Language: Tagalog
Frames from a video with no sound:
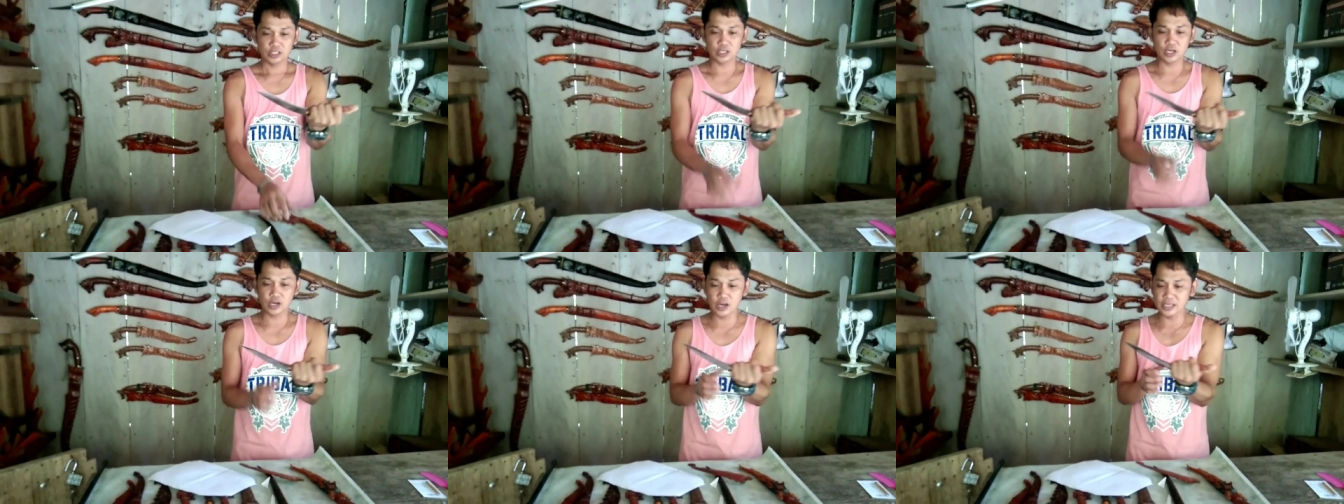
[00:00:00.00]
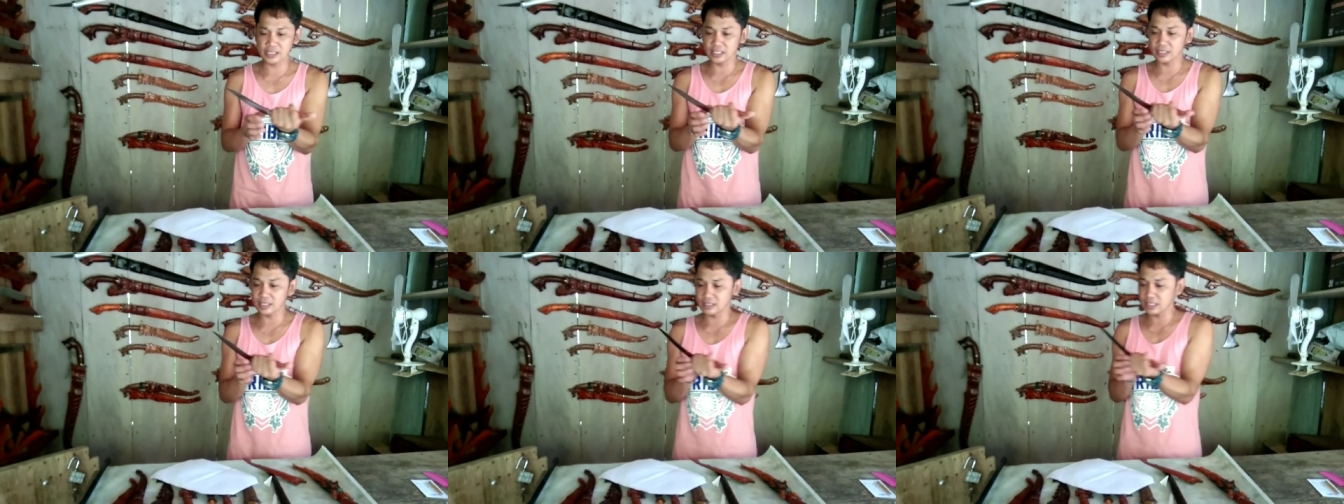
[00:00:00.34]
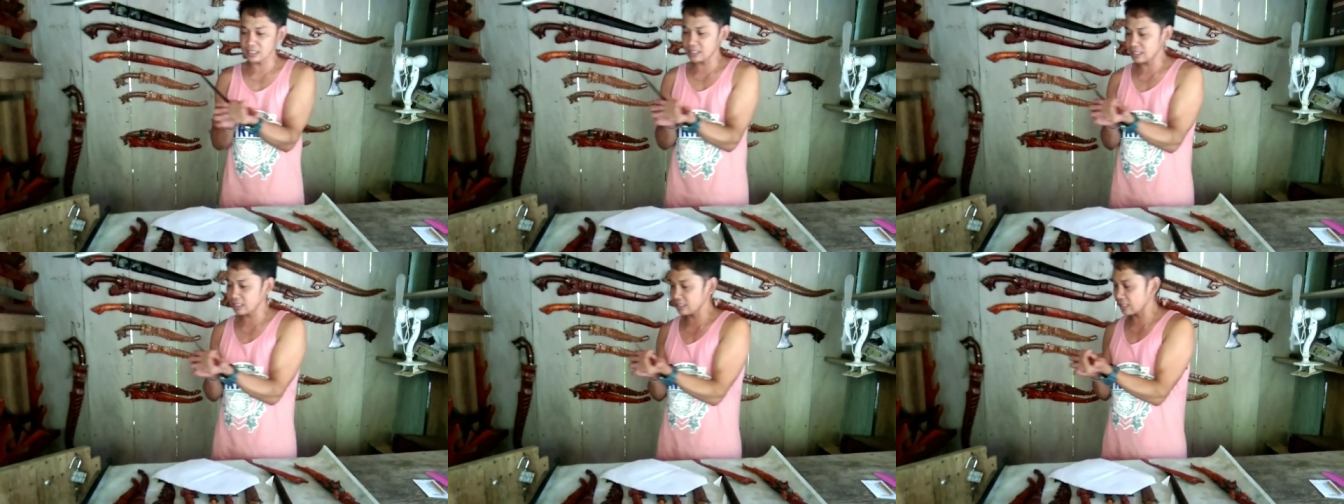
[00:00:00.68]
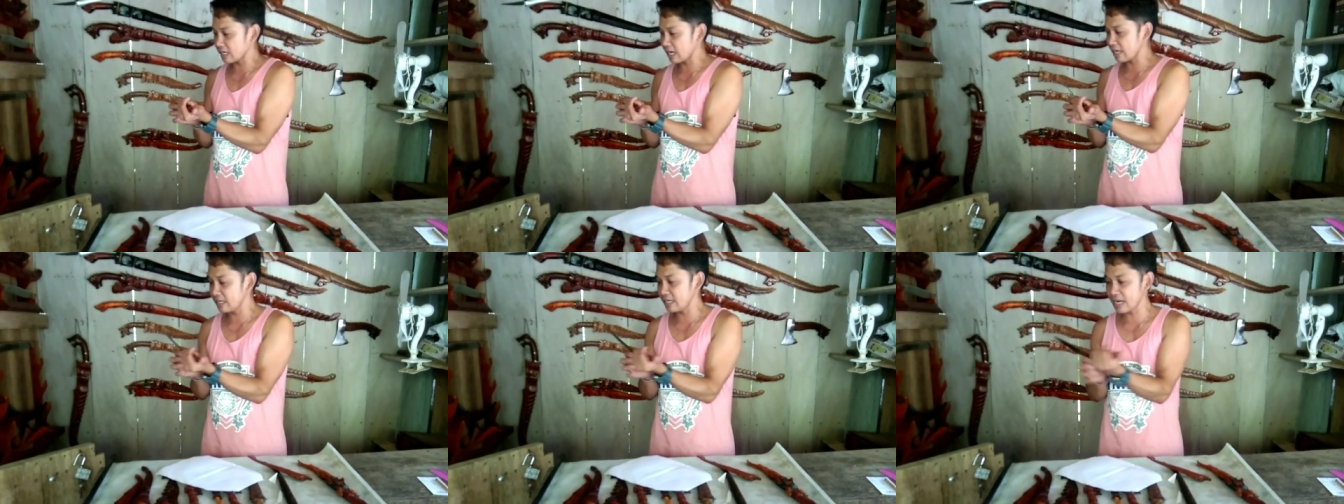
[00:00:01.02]
So, it, it,
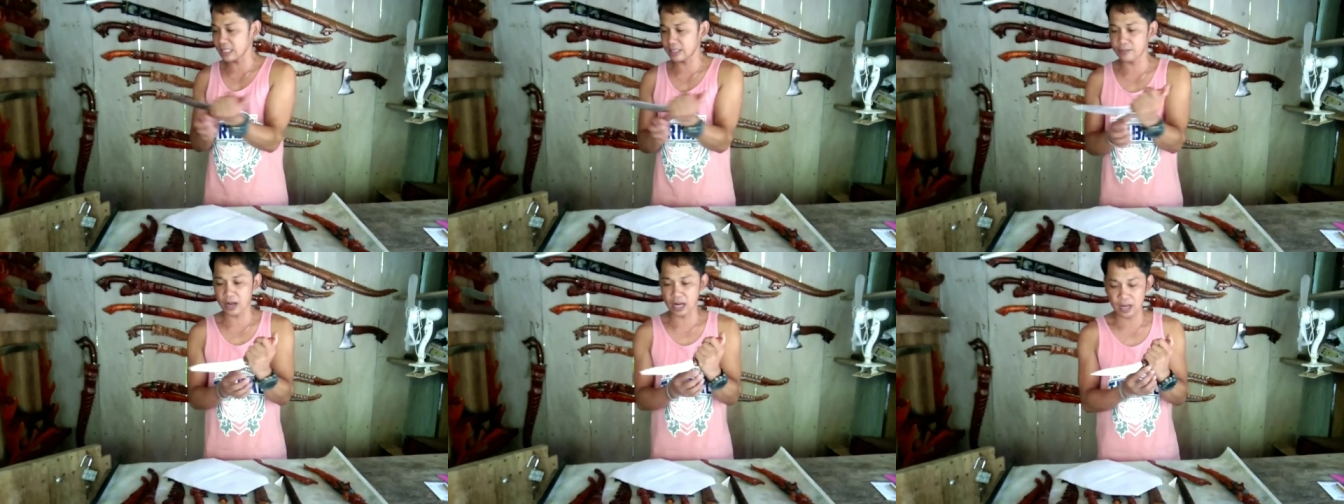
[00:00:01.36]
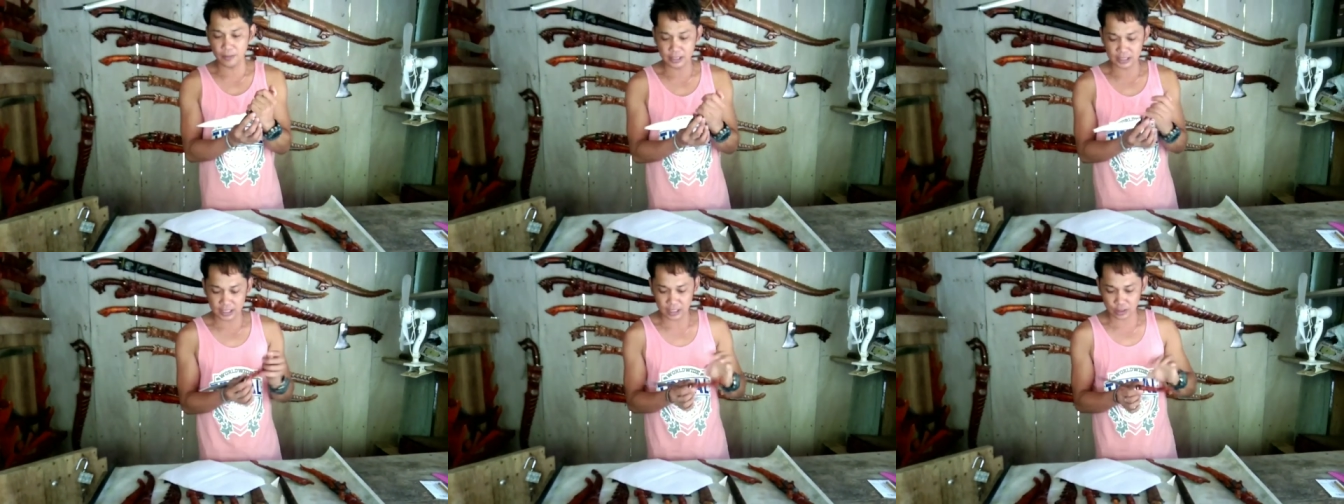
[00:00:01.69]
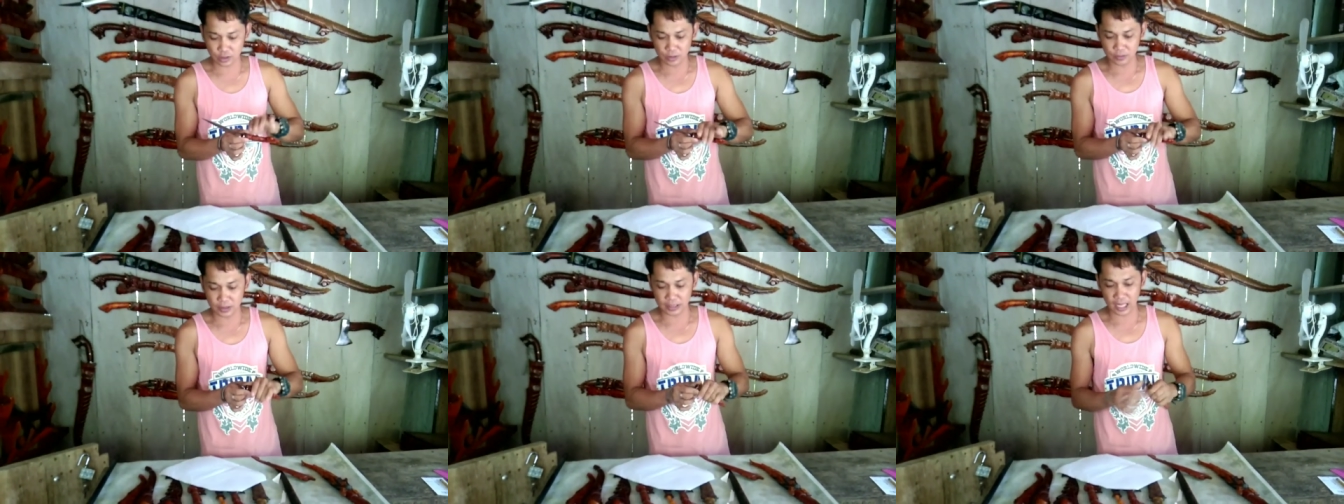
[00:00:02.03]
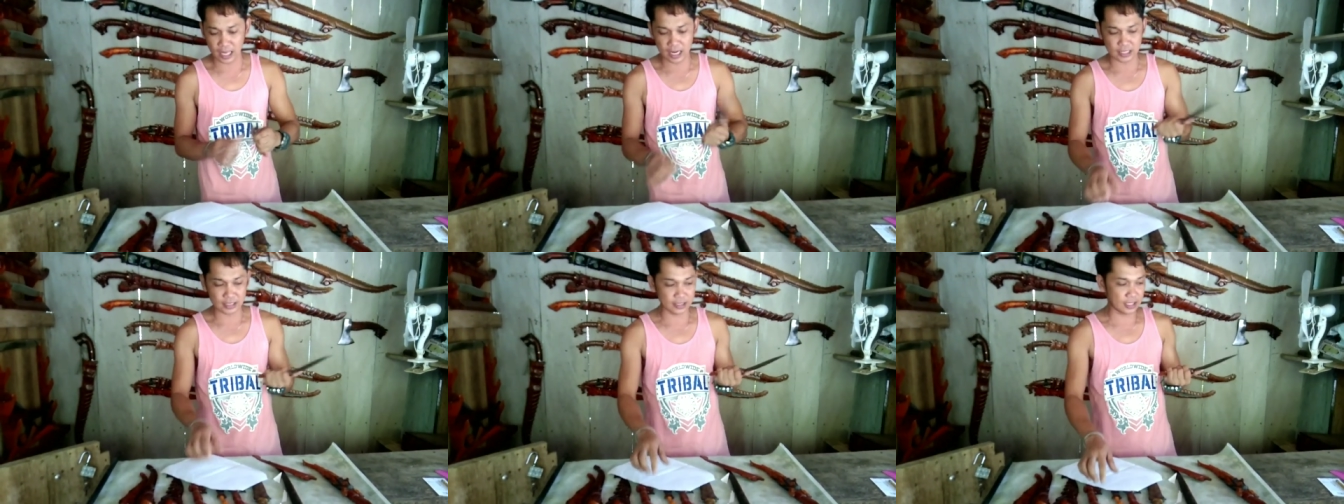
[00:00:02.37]
itry din natin mga kamaster kung
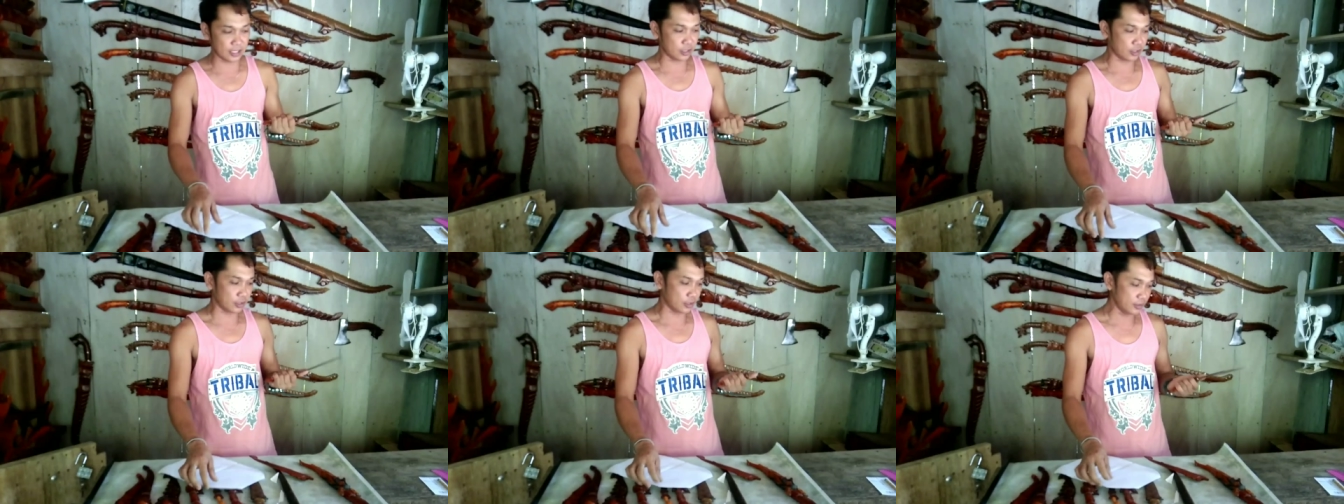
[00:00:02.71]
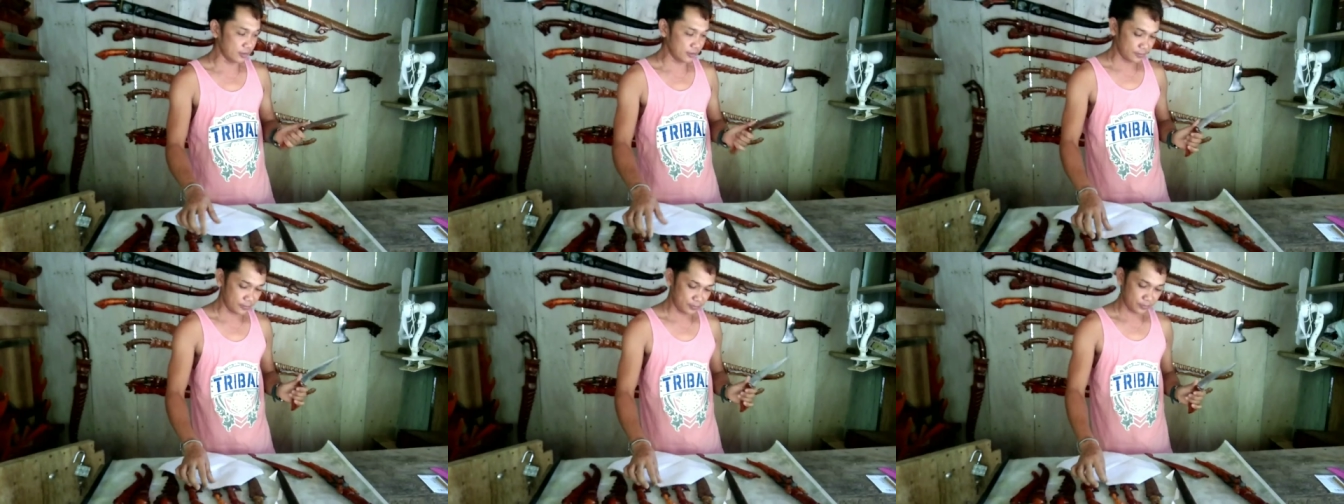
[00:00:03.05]
matalas din to.